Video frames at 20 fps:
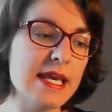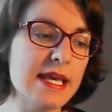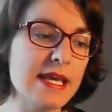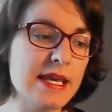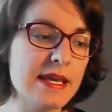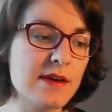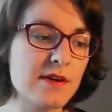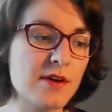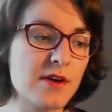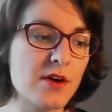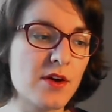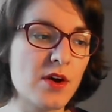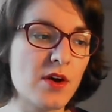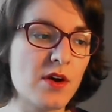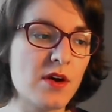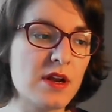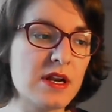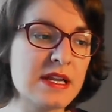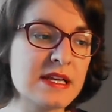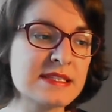Et
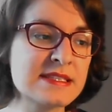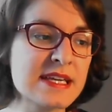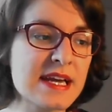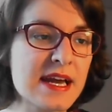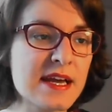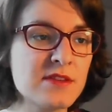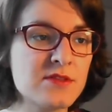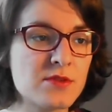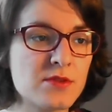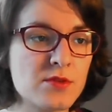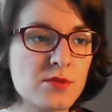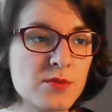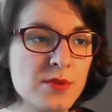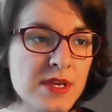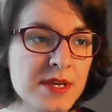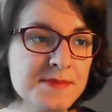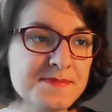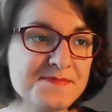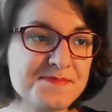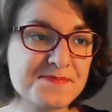l'intérêt de
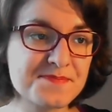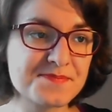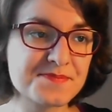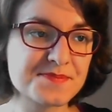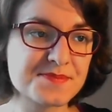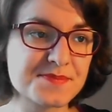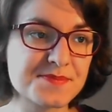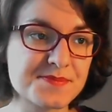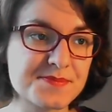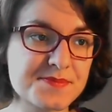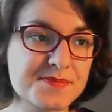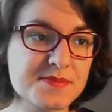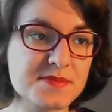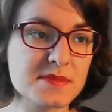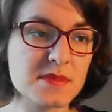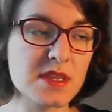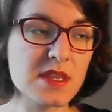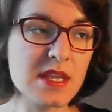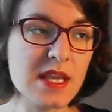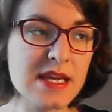Louis,
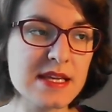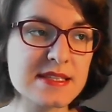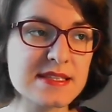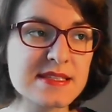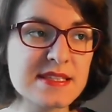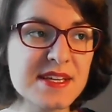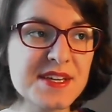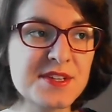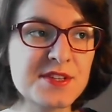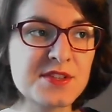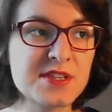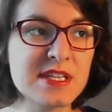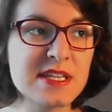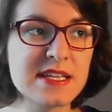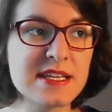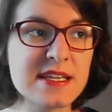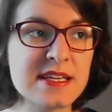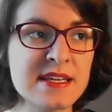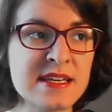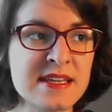c'est
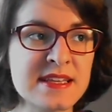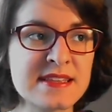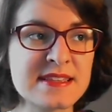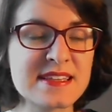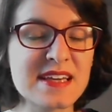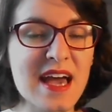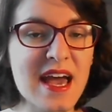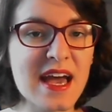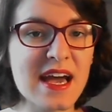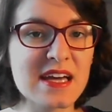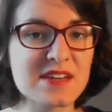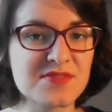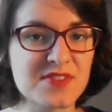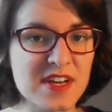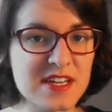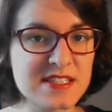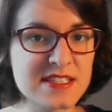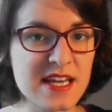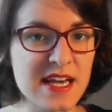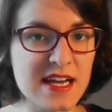qu'il est très
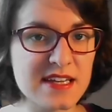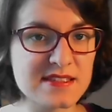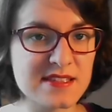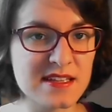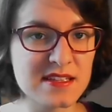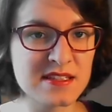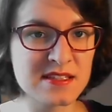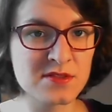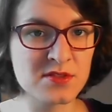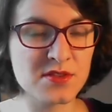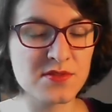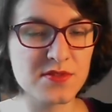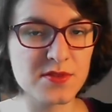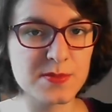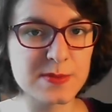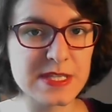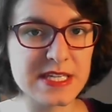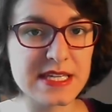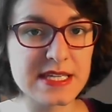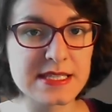réfractaire à sa nature
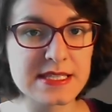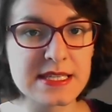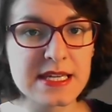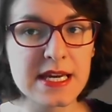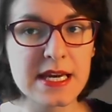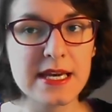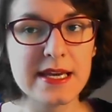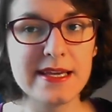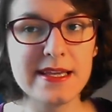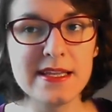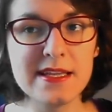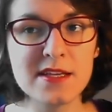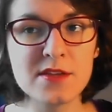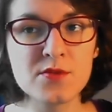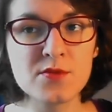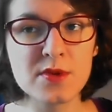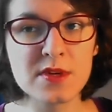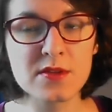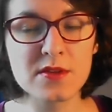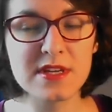vampirique. Il est,
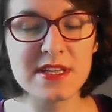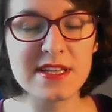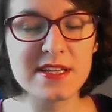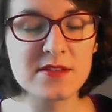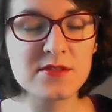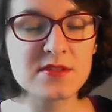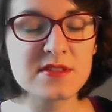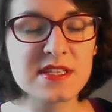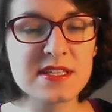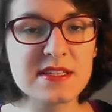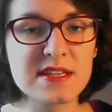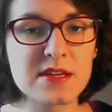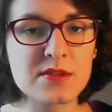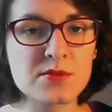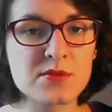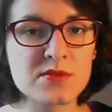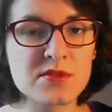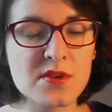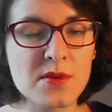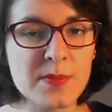doué, il est doté d'un
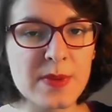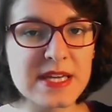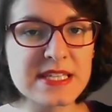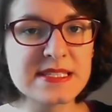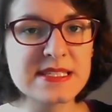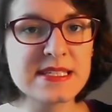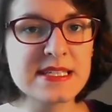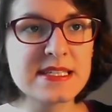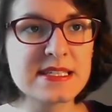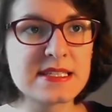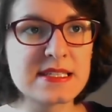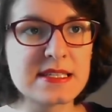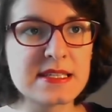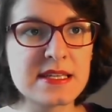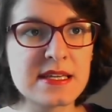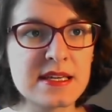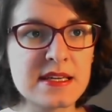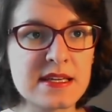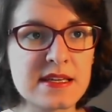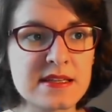monde empathique
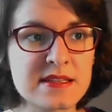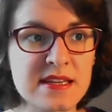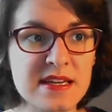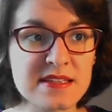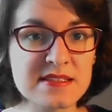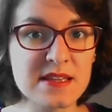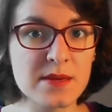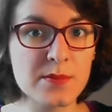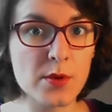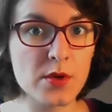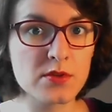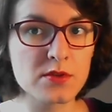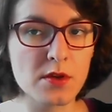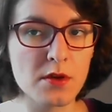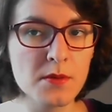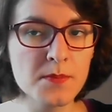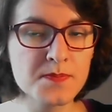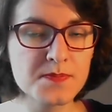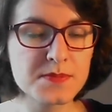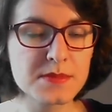qui est très
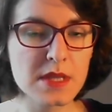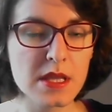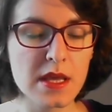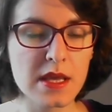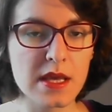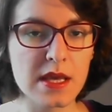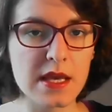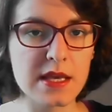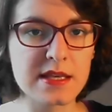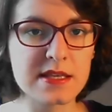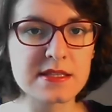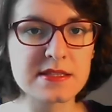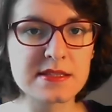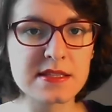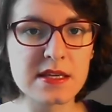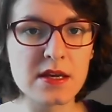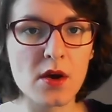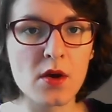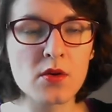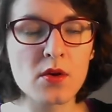important et qui
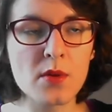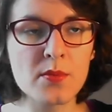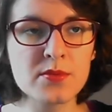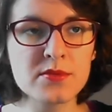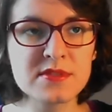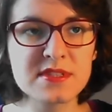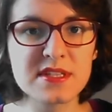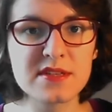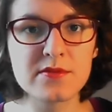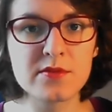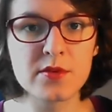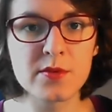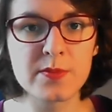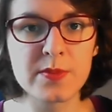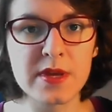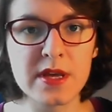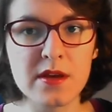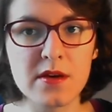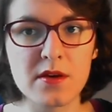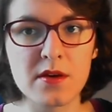s'est encore plus
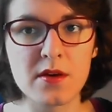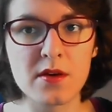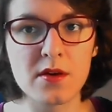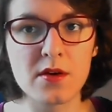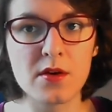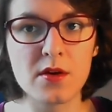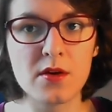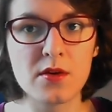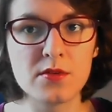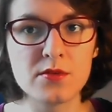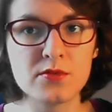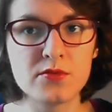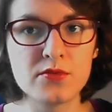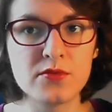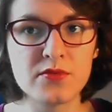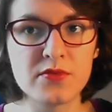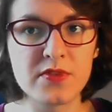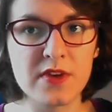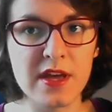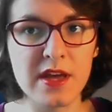développé euh,
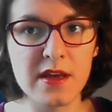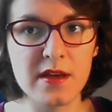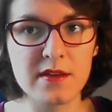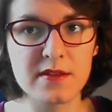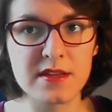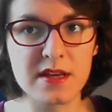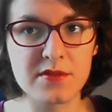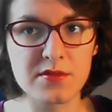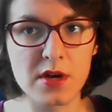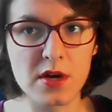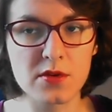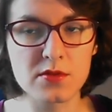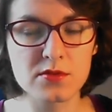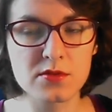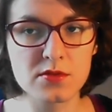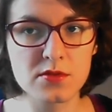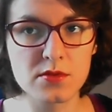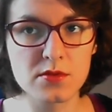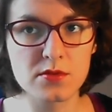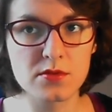du fait d'avoir
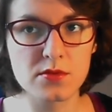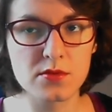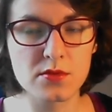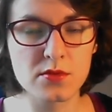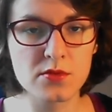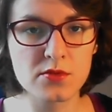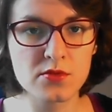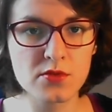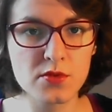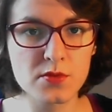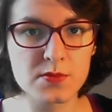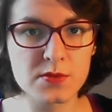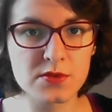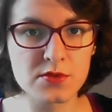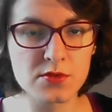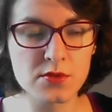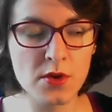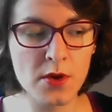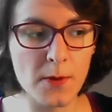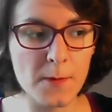reçu le, don
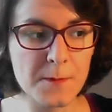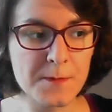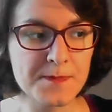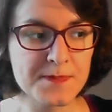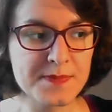obscur.